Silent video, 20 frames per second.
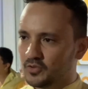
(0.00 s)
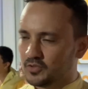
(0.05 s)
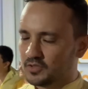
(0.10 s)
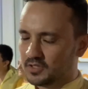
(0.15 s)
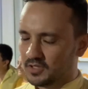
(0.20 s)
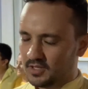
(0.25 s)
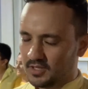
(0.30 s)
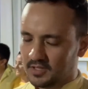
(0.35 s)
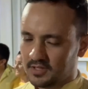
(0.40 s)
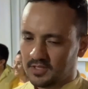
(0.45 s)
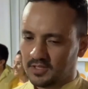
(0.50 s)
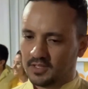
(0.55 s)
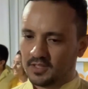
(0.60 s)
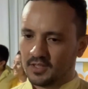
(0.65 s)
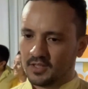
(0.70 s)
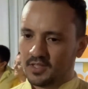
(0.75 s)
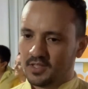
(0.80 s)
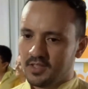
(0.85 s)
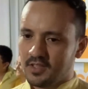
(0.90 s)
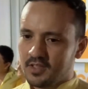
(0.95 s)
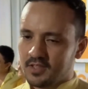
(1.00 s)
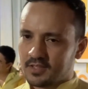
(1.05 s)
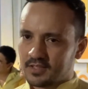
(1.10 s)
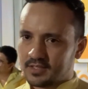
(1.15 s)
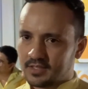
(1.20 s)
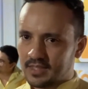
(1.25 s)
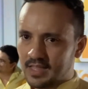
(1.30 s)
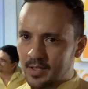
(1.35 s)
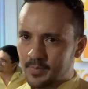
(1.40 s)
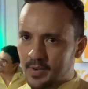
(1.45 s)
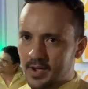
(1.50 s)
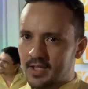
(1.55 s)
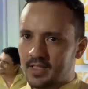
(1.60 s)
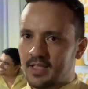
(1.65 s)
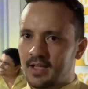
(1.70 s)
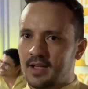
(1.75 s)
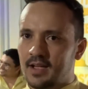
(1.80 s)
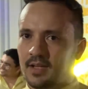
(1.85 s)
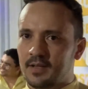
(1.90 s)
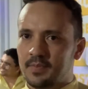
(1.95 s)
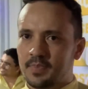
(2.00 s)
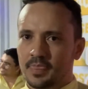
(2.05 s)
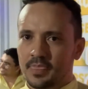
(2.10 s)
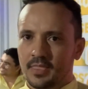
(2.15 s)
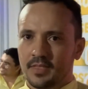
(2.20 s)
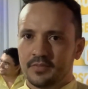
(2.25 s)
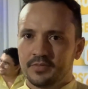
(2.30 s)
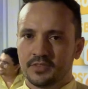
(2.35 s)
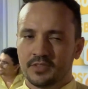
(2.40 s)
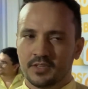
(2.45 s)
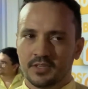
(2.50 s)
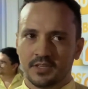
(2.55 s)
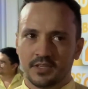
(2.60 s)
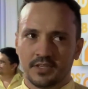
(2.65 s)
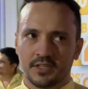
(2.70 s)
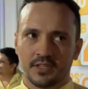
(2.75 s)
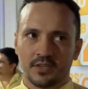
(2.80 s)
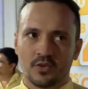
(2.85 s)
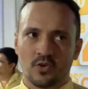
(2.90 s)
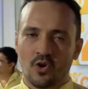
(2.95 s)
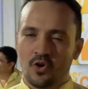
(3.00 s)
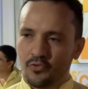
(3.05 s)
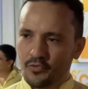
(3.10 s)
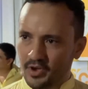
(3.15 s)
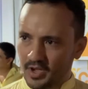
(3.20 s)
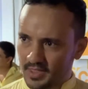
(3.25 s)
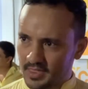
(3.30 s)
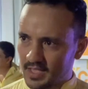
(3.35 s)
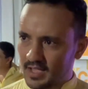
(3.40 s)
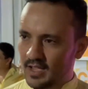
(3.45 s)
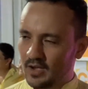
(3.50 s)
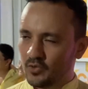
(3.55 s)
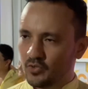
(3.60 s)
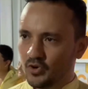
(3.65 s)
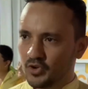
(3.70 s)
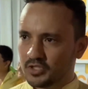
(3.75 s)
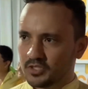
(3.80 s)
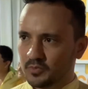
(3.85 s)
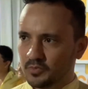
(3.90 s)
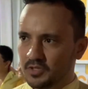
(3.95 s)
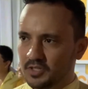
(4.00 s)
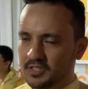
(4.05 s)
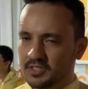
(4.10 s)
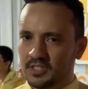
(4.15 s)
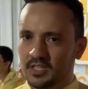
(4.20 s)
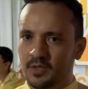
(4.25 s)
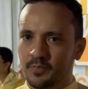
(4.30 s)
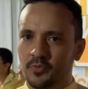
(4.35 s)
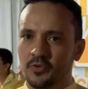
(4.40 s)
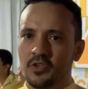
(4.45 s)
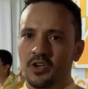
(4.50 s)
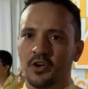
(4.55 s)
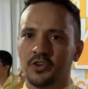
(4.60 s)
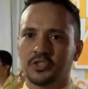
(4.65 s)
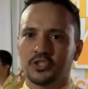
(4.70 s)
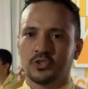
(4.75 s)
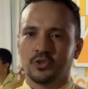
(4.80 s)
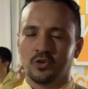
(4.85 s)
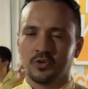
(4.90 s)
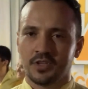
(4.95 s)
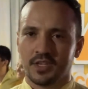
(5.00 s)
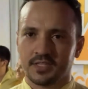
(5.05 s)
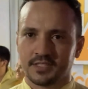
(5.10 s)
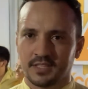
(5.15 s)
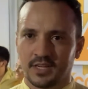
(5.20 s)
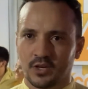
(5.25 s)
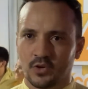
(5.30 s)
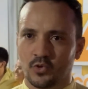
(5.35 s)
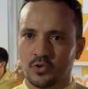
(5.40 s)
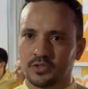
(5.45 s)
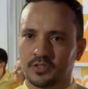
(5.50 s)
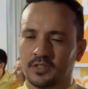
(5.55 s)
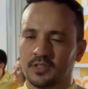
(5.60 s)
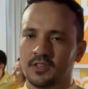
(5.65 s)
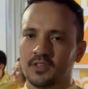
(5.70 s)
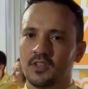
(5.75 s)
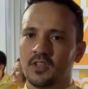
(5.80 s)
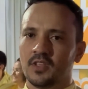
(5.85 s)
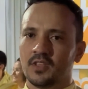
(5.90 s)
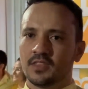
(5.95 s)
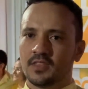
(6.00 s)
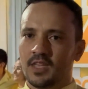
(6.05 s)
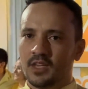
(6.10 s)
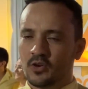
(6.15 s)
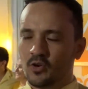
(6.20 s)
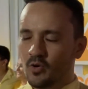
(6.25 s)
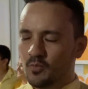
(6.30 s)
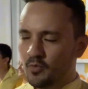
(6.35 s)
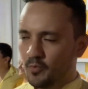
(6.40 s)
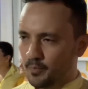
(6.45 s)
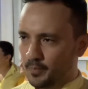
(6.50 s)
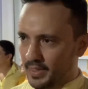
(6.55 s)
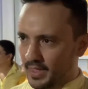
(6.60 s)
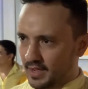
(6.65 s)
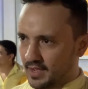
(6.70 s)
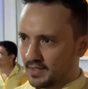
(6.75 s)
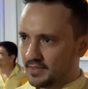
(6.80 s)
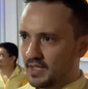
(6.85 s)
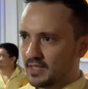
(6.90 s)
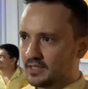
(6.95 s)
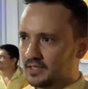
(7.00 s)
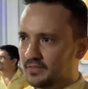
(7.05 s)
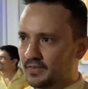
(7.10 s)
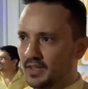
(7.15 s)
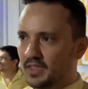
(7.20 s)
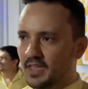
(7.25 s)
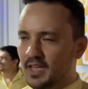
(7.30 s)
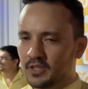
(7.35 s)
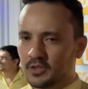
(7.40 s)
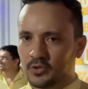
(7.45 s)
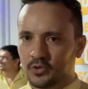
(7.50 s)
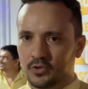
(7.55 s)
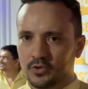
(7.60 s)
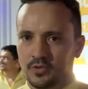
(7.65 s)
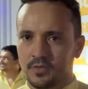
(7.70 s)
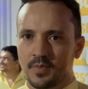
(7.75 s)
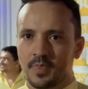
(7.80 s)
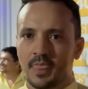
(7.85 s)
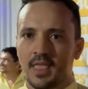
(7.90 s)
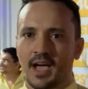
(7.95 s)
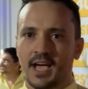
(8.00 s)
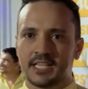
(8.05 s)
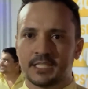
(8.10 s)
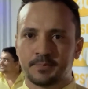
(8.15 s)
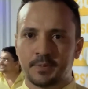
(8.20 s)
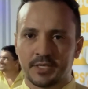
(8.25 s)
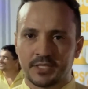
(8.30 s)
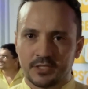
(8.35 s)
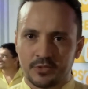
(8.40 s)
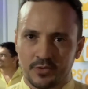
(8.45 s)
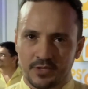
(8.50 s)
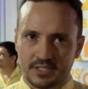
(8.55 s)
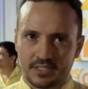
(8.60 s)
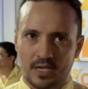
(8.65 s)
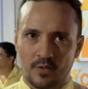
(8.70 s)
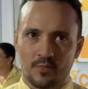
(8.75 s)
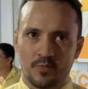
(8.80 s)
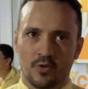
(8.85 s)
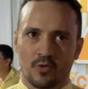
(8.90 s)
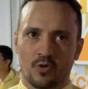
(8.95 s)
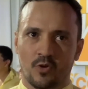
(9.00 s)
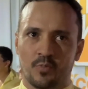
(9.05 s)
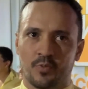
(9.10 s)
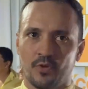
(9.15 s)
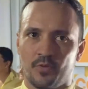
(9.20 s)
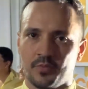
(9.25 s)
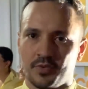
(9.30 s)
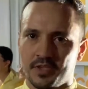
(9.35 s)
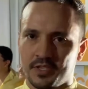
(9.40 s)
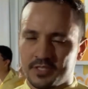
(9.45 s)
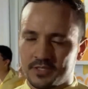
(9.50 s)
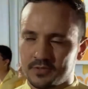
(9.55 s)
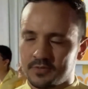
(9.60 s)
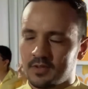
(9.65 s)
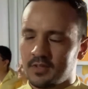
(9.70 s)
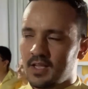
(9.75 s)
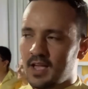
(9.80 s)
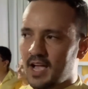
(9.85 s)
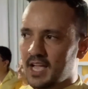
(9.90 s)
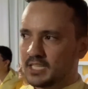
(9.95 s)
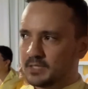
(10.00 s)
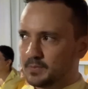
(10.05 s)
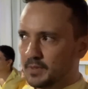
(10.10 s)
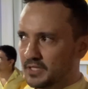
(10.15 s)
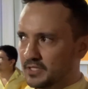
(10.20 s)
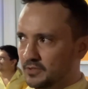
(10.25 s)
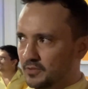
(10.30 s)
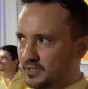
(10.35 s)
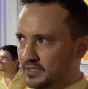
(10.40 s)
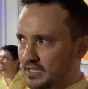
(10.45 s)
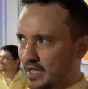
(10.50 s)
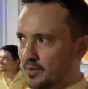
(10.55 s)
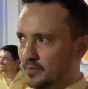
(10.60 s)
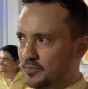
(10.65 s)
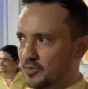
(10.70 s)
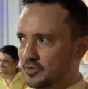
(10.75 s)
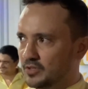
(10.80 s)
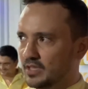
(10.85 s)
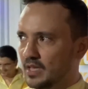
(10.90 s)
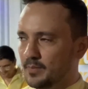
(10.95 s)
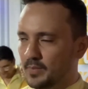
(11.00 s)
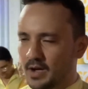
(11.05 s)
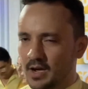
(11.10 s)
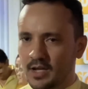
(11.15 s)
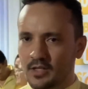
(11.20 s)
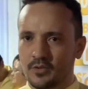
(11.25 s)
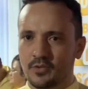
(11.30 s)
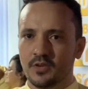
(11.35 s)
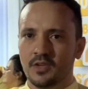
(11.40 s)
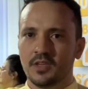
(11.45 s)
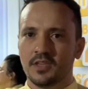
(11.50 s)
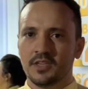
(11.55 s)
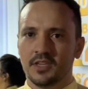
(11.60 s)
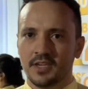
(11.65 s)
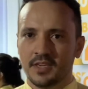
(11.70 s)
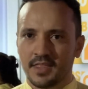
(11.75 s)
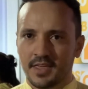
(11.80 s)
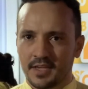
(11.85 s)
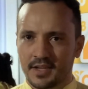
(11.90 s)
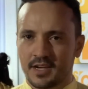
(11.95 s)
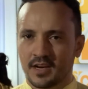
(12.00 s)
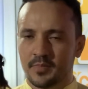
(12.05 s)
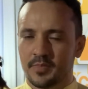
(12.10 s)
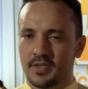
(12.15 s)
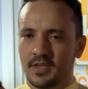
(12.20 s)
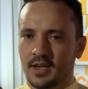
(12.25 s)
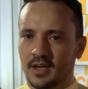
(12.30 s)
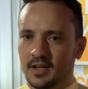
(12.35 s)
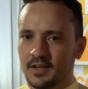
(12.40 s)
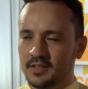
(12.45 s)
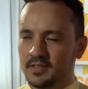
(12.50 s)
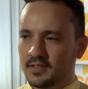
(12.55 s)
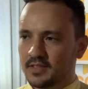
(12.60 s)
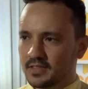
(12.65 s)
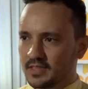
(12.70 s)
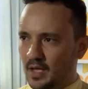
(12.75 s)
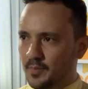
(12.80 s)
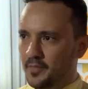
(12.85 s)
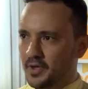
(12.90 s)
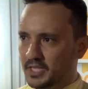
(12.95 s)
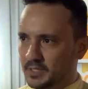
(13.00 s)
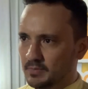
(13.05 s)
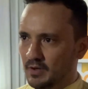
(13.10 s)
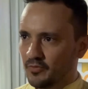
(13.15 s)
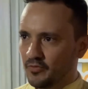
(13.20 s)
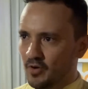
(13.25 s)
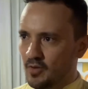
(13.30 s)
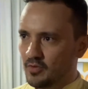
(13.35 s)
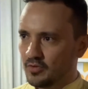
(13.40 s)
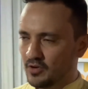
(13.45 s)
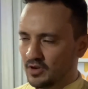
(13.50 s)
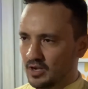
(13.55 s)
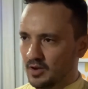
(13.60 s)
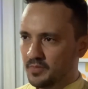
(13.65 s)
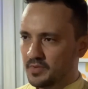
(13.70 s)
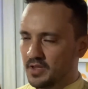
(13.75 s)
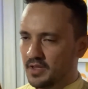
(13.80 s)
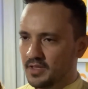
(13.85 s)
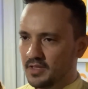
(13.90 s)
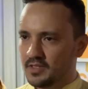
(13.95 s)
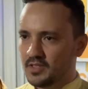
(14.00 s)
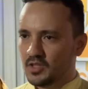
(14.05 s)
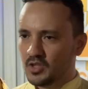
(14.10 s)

de, de trabalhar de governar o nosso município e eu estou nessa luta né, como pré-candidato a vereador. As pessoas sabem o meu compromisso, as pessoas sabem o meu trabalho e irei caminhar da mesma forma que eu caminhei